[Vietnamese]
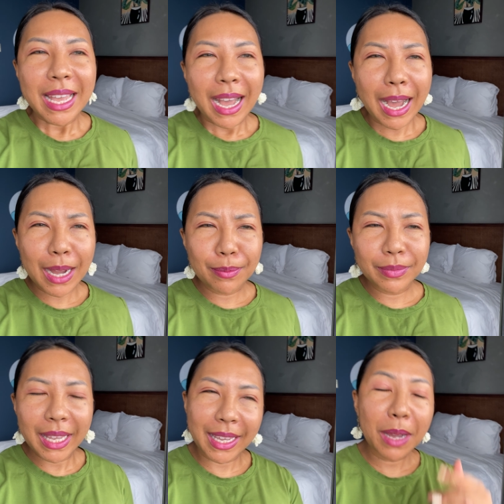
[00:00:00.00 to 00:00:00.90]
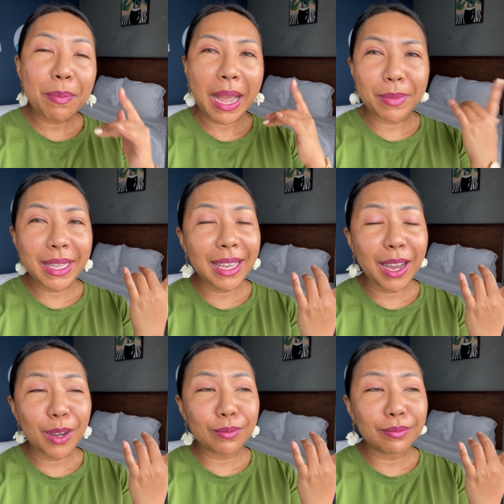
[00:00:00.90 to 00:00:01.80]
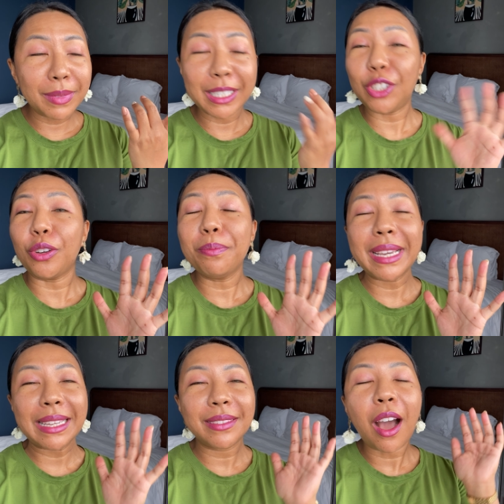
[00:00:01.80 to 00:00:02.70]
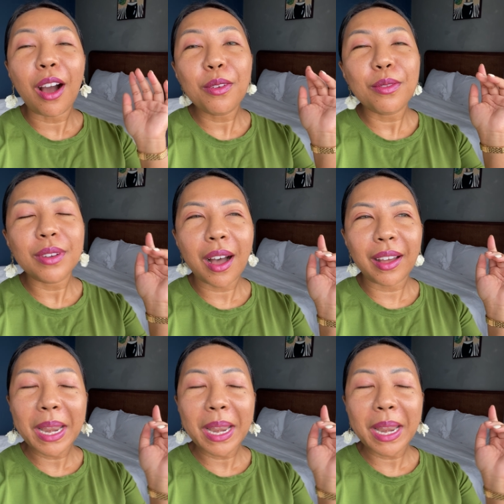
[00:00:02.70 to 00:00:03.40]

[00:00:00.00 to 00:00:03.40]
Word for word: à, Thì các bạn biết gì không, mình chuẩn bị đón à,